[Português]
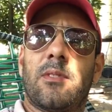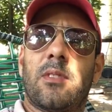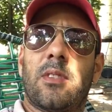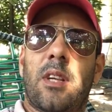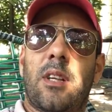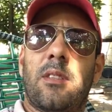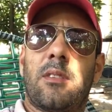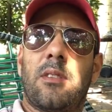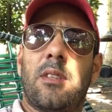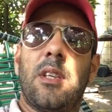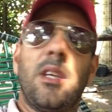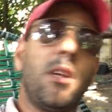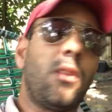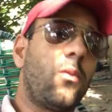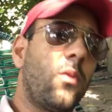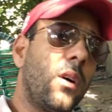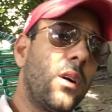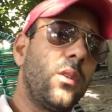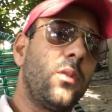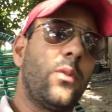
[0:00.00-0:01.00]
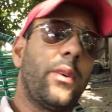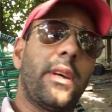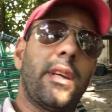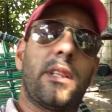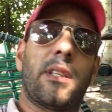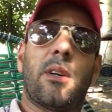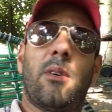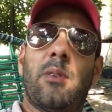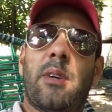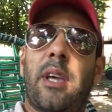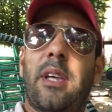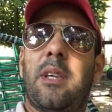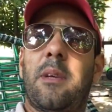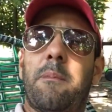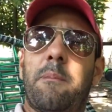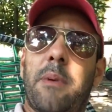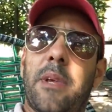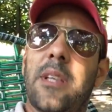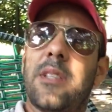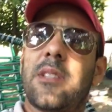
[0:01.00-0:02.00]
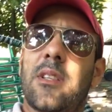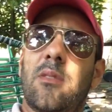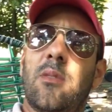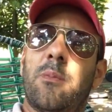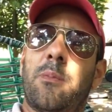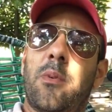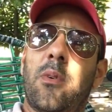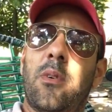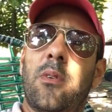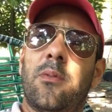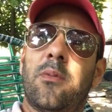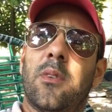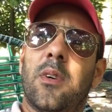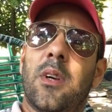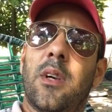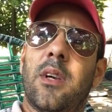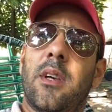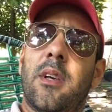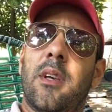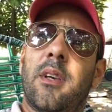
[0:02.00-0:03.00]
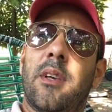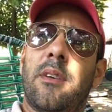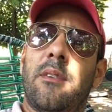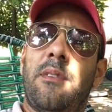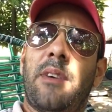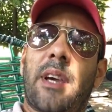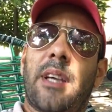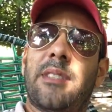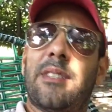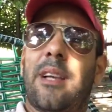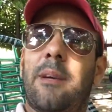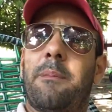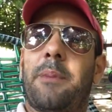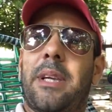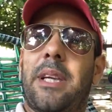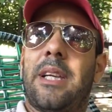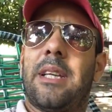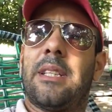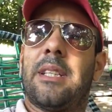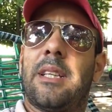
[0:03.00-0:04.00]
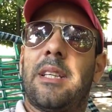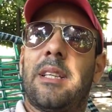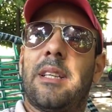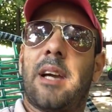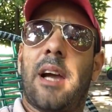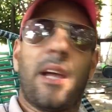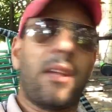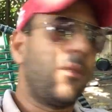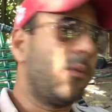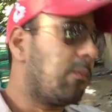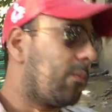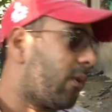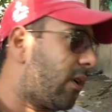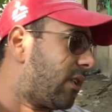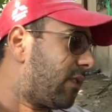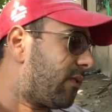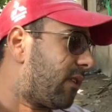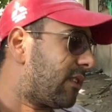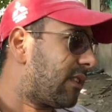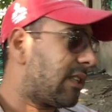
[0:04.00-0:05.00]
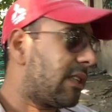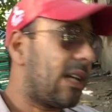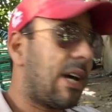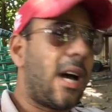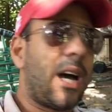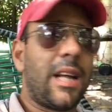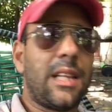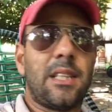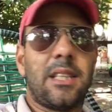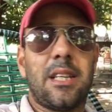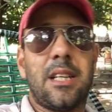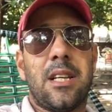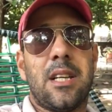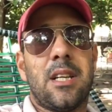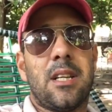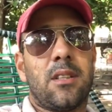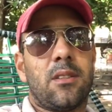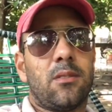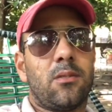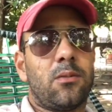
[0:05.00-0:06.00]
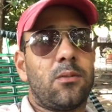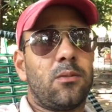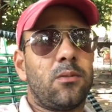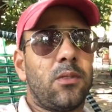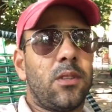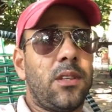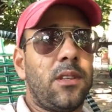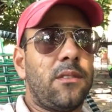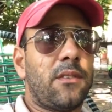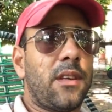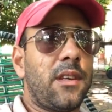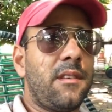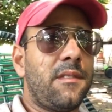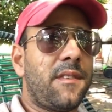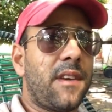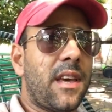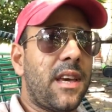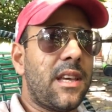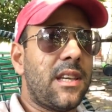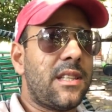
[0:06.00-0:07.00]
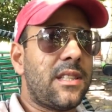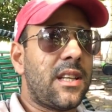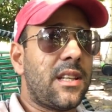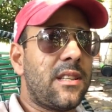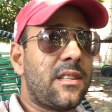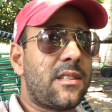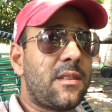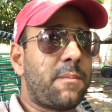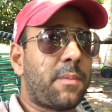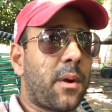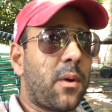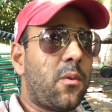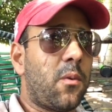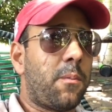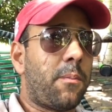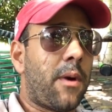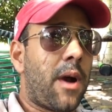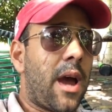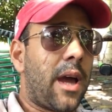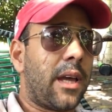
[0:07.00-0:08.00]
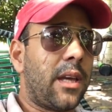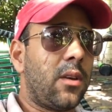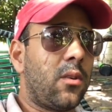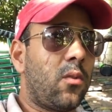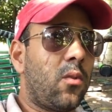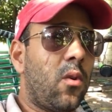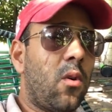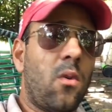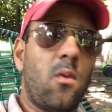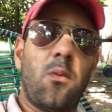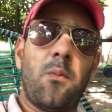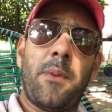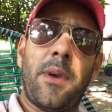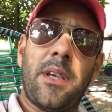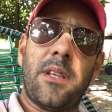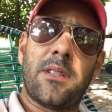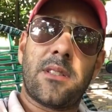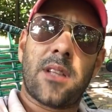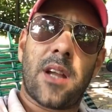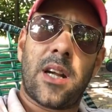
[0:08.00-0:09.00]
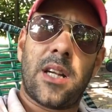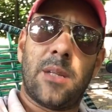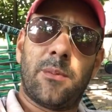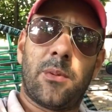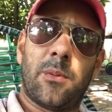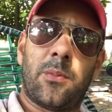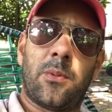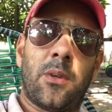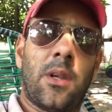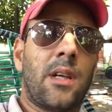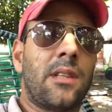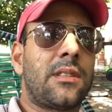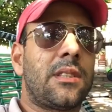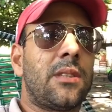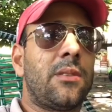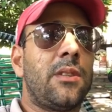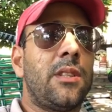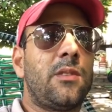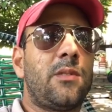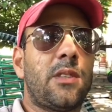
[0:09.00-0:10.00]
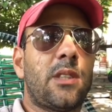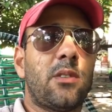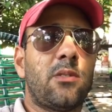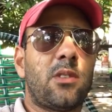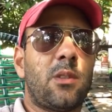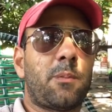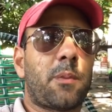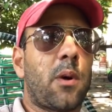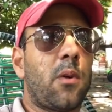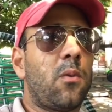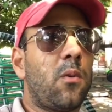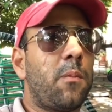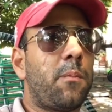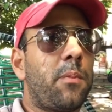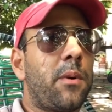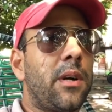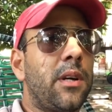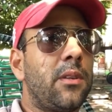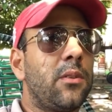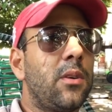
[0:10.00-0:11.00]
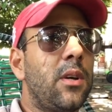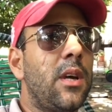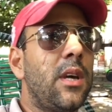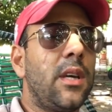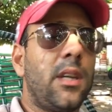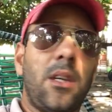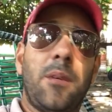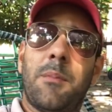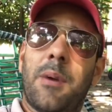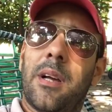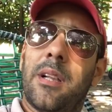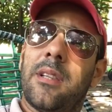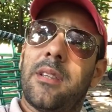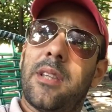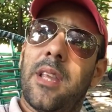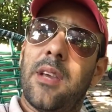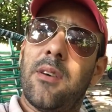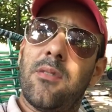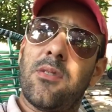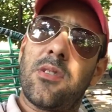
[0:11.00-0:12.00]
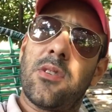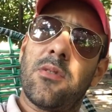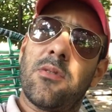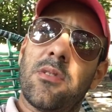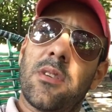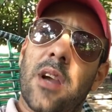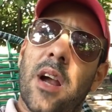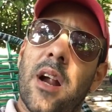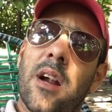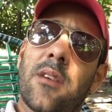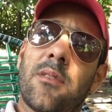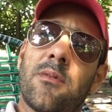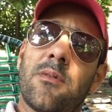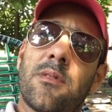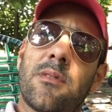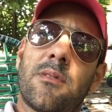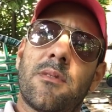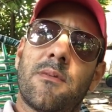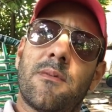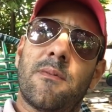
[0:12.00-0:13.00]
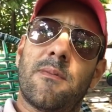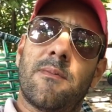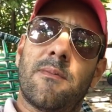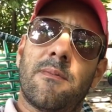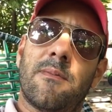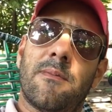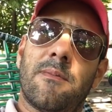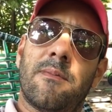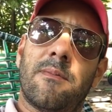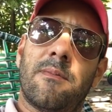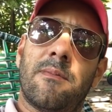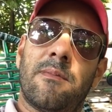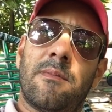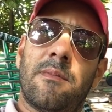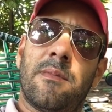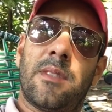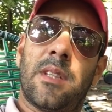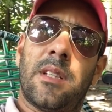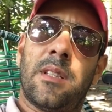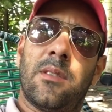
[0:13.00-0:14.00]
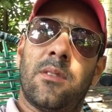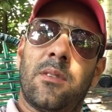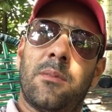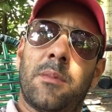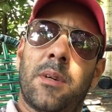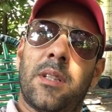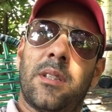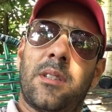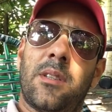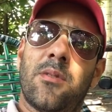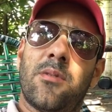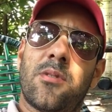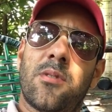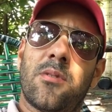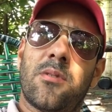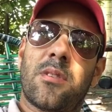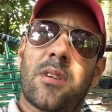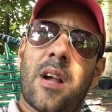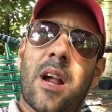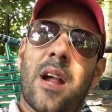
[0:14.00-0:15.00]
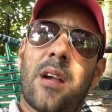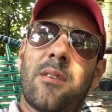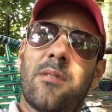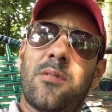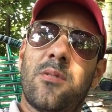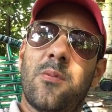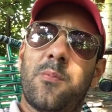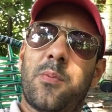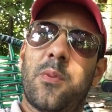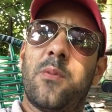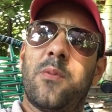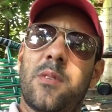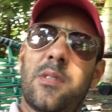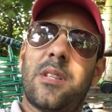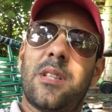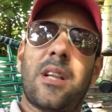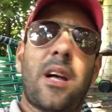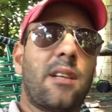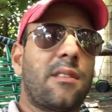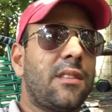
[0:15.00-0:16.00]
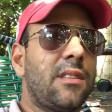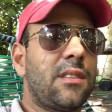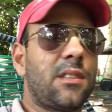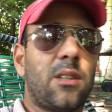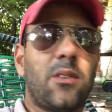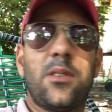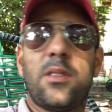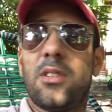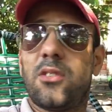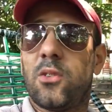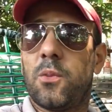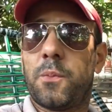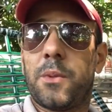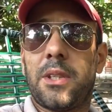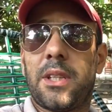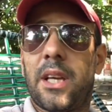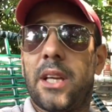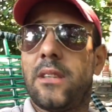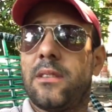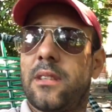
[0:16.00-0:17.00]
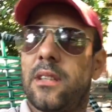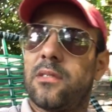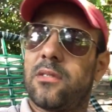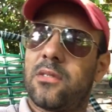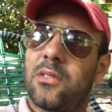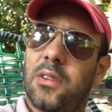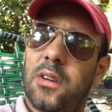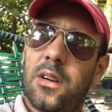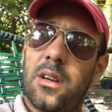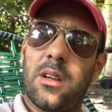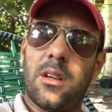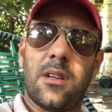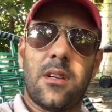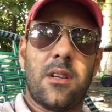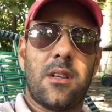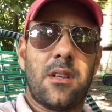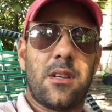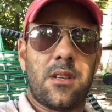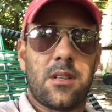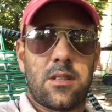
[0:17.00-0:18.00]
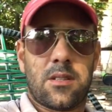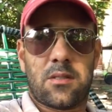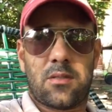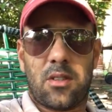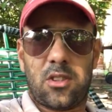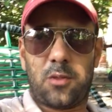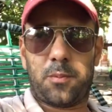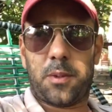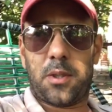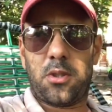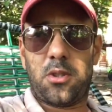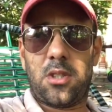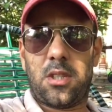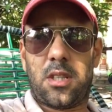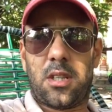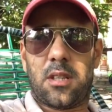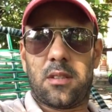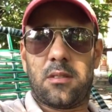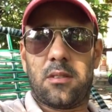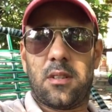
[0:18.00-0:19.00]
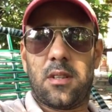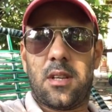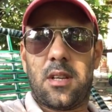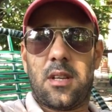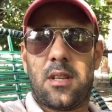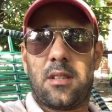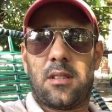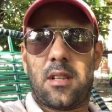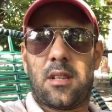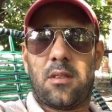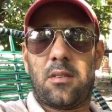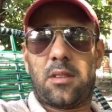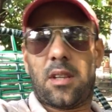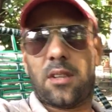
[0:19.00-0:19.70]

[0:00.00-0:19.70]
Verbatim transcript: Certo? E quando entra alguém que pensa no povo, vira essa briga daí. Aí não pode fazer nada, não, em vez eles se preocuparem com o bem-estar da população, eles ficam se preocupando em manter os seus cargos. Entendeu? E manter os seus cargos e o povo que se lasca. Então, nisso o pequeno está só, só se prejudicando. Entendeu? A